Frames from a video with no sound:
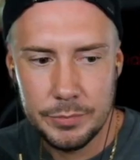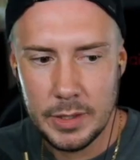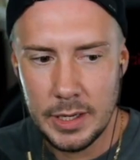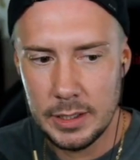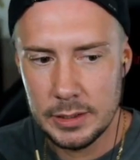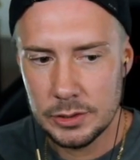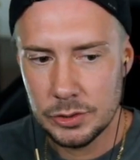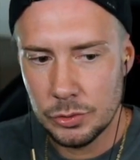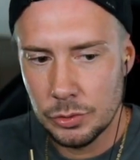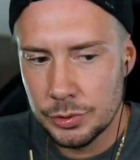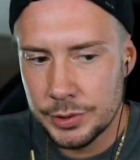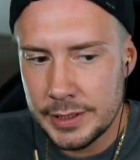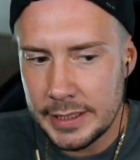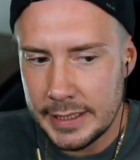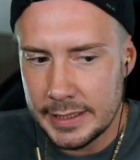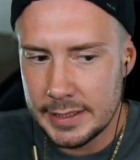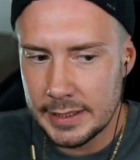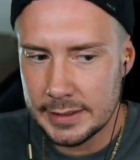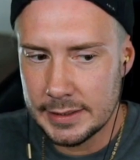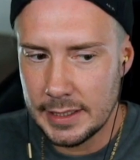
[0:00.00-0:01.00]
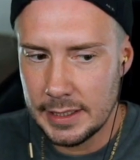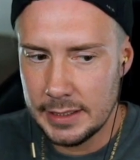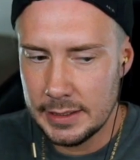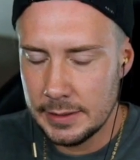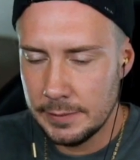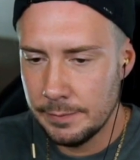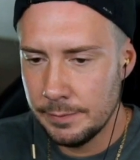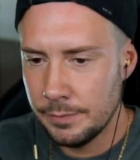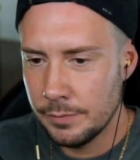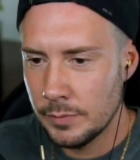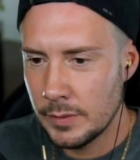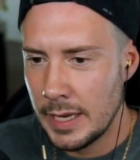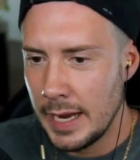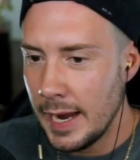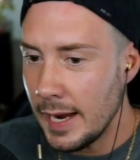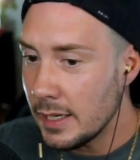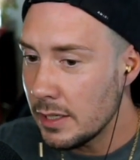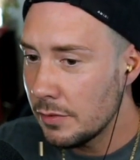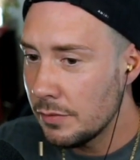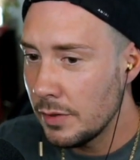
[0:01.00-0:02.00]
Na, so sehe ich das halt.
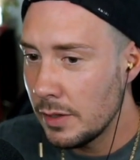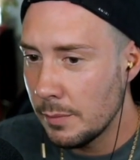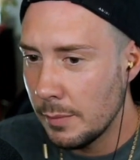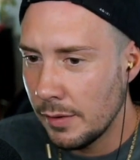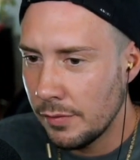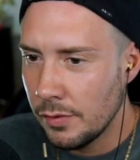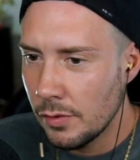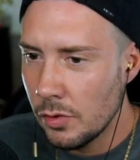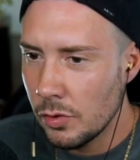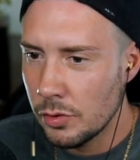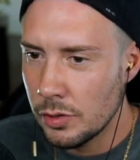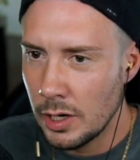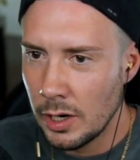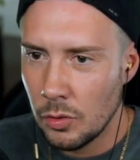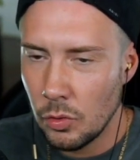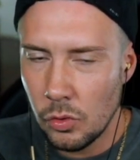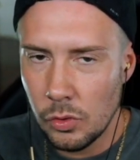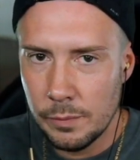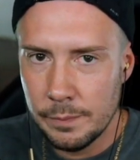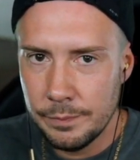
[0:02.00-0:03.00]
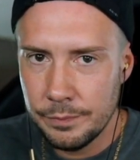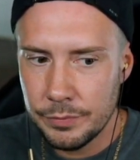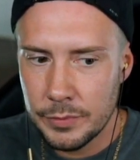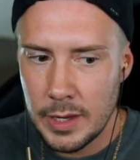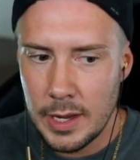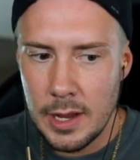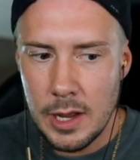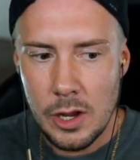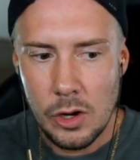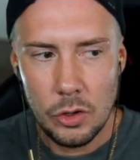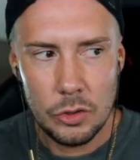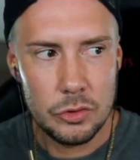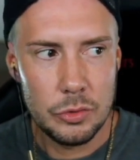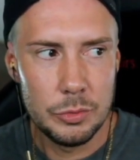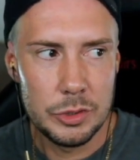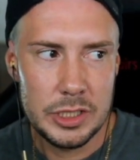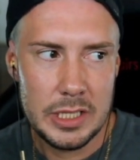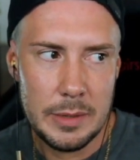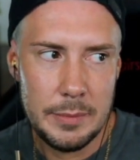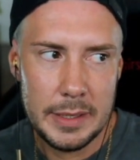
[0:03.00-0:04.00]
Gehatet wird immer von unten nach oben und du
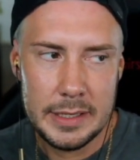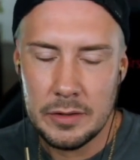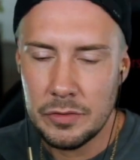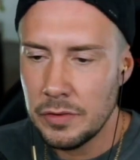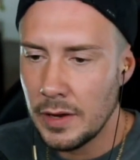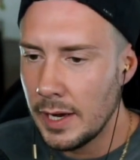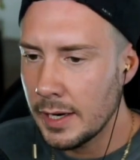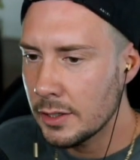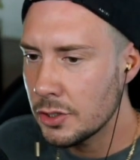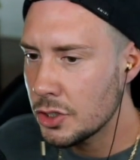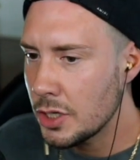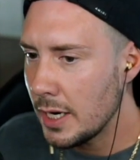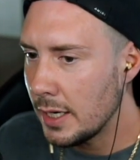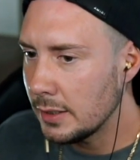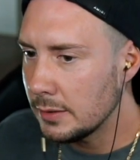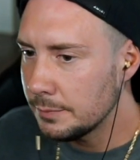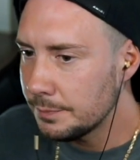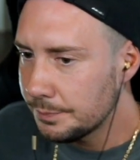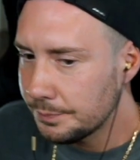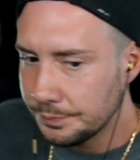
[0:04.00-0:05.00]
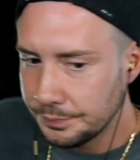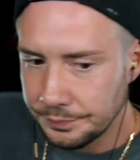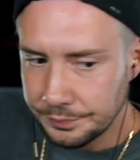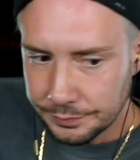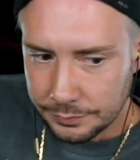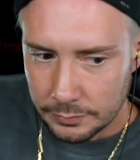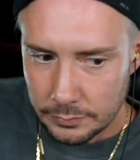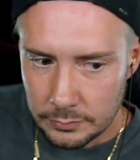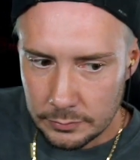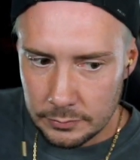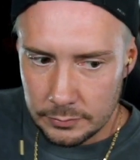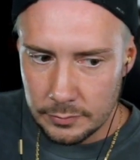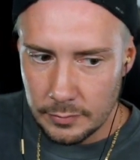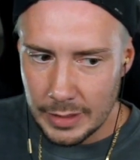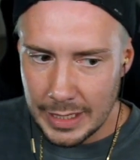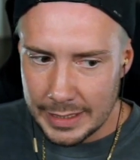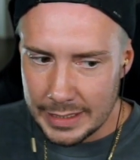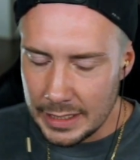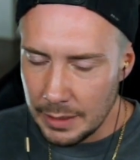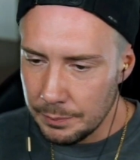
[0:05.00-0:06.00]
musst dir immer die Frage stellen,
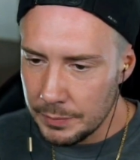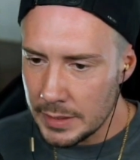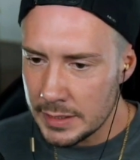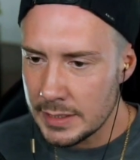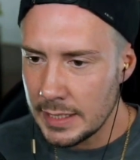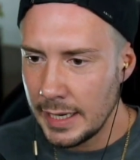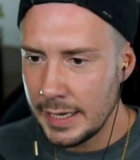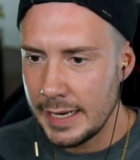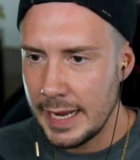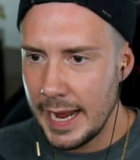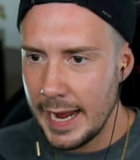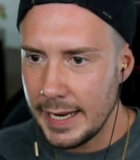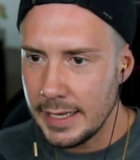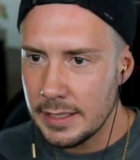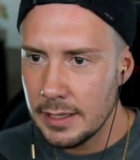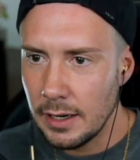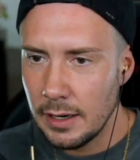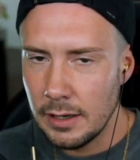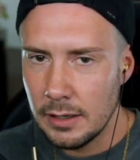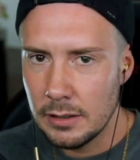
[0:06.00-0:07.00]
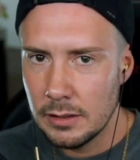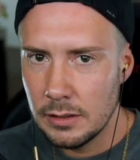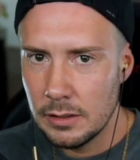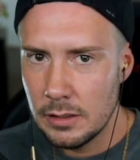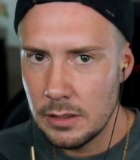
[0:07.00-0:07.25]
gibt es einen Hater,